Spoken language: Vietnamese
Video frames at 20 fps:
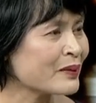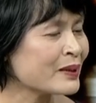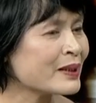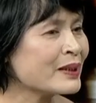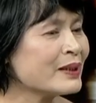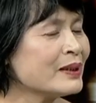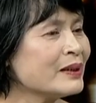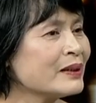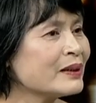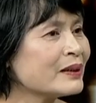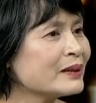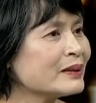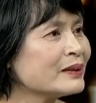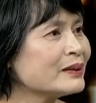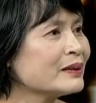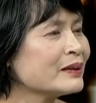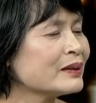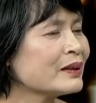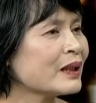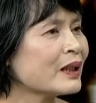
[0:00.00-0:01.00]
thế thì
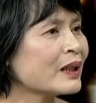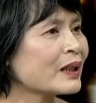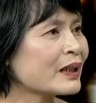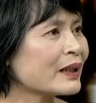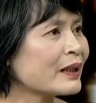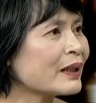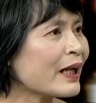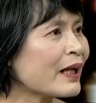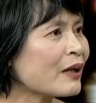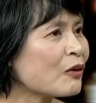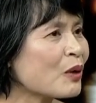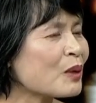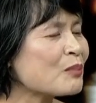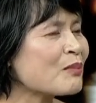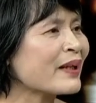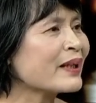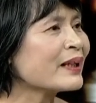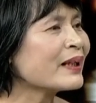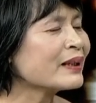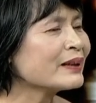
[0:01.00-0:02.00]
à, cái các loại
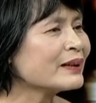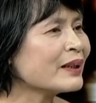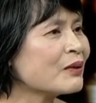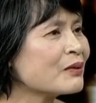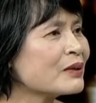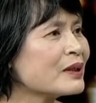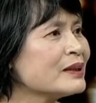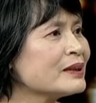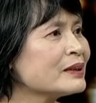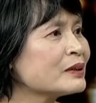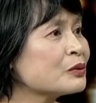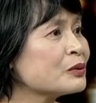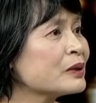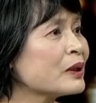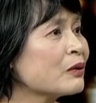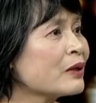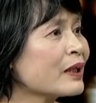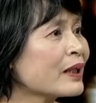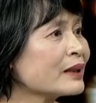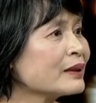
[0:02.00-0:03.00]
bánh khác nhau ở đây thì chủ
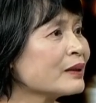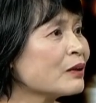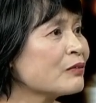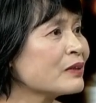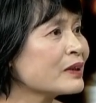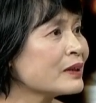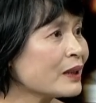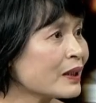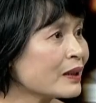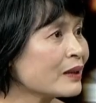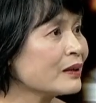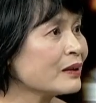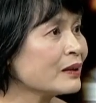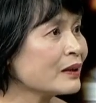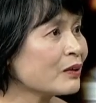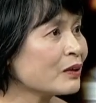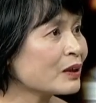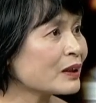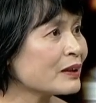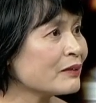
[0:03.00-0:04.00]
yếu là khác nhau phần nhân
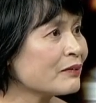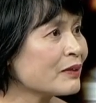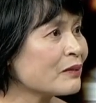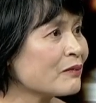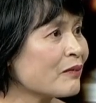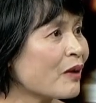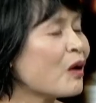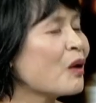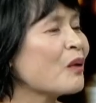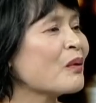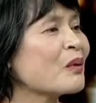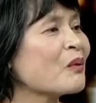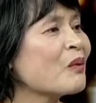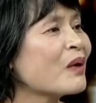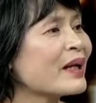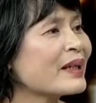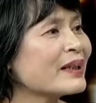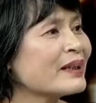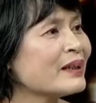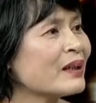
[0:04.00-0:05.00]
thế còn cái phần vỏ ở
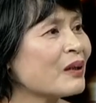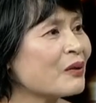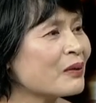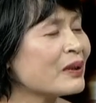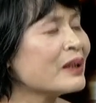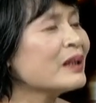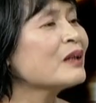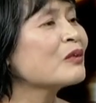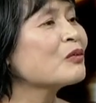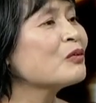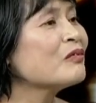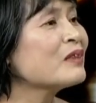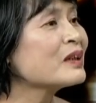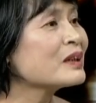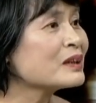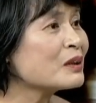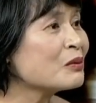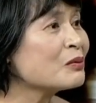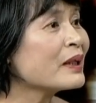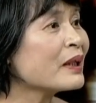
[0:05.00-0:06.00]
ngoài thì hầu hết là cũng
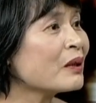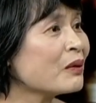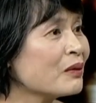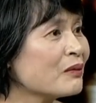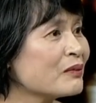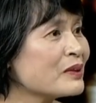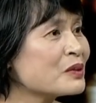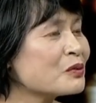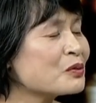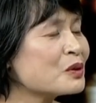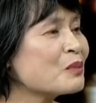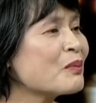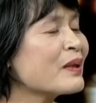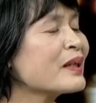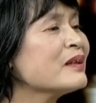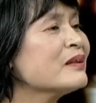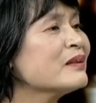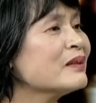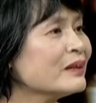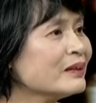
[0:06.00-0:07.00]
vẫn giống nhau ví dụ như
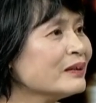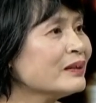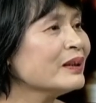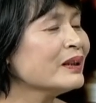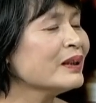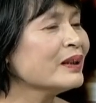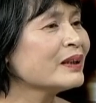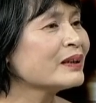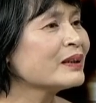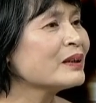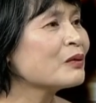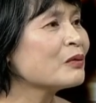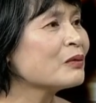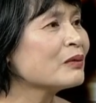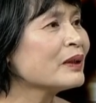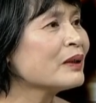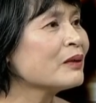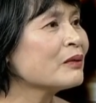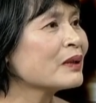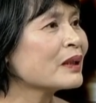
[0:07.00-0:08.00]
bánh nướng thì
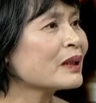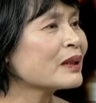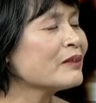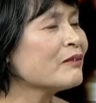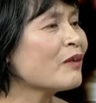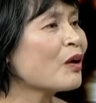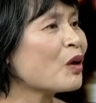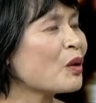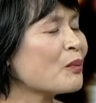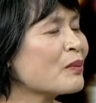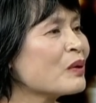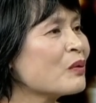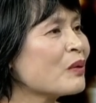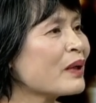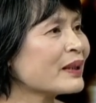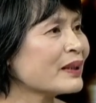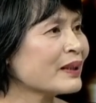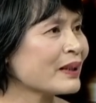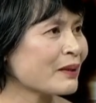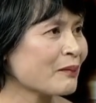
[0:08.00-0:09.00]
cũng đều là cái vỏ bên
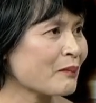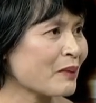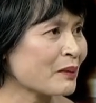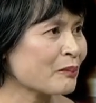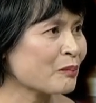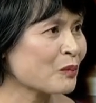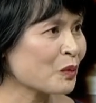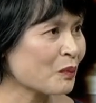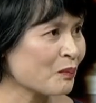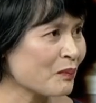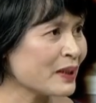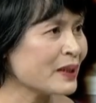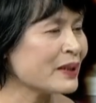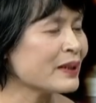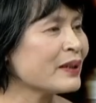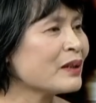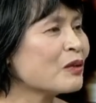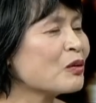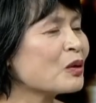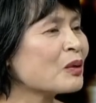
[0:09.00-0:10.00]
ngoài thì là bằng bột
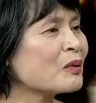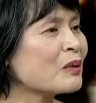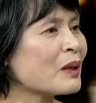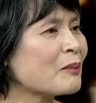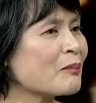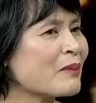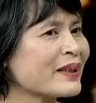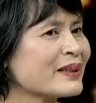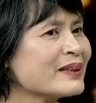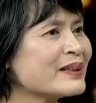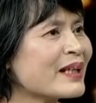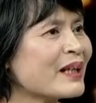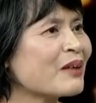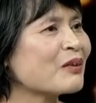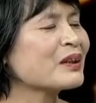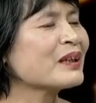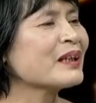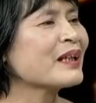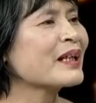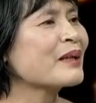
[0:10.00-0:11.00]
mì thế còn là bánh
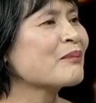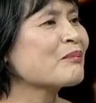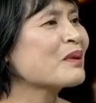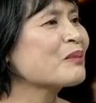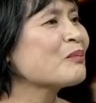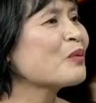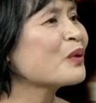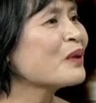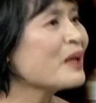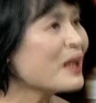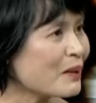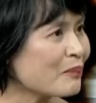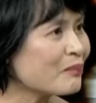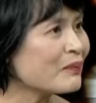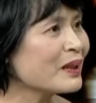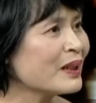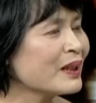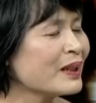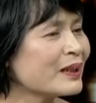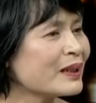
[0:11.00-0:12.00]
dẻo thì là bằng bột nếp
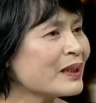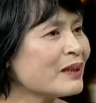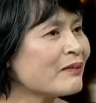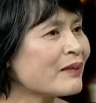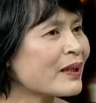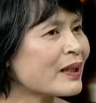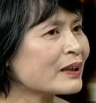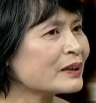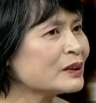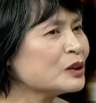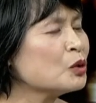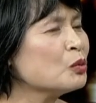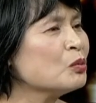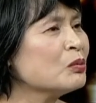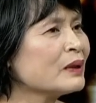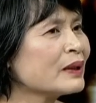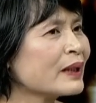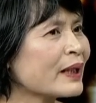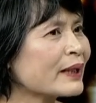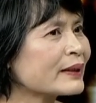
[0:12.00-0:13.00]
thế và
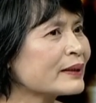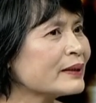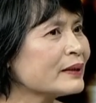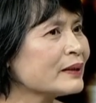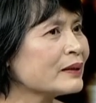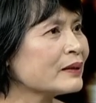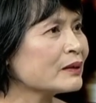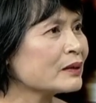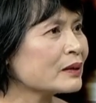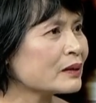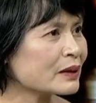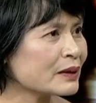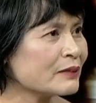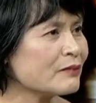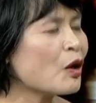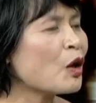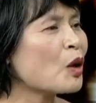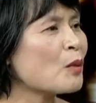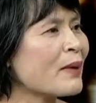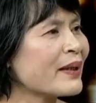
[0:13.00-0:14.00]
chung cả thì
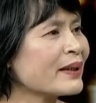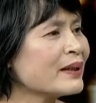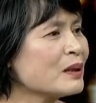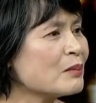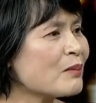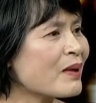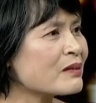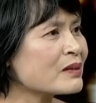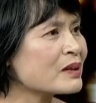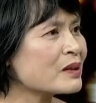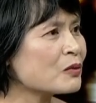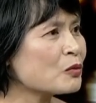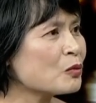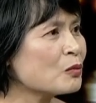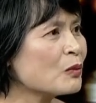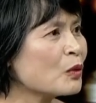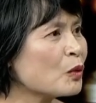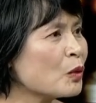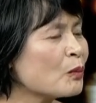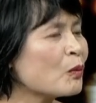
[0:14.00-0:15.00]
cái vỏ bánh thì bao giờ
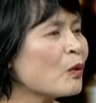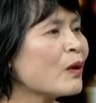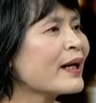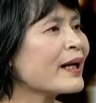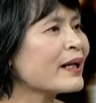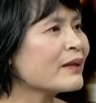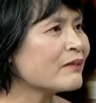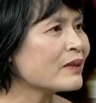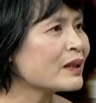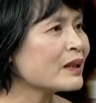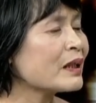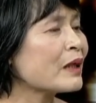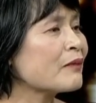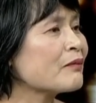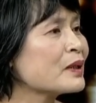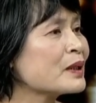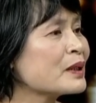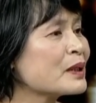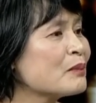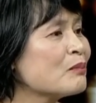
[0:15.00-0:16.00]
cũng gồm có hai phần là
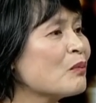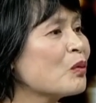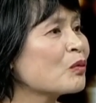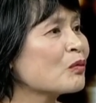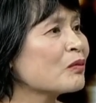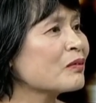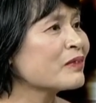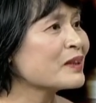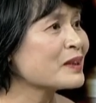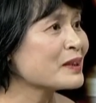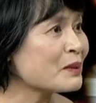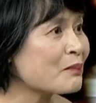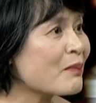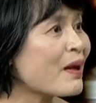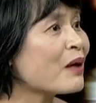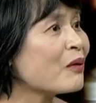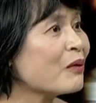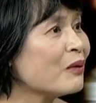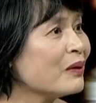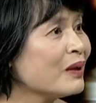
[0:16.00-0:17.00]
phần tinh bột và phần chất
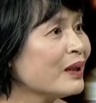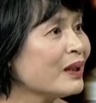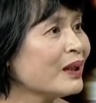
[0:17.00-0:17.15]
béo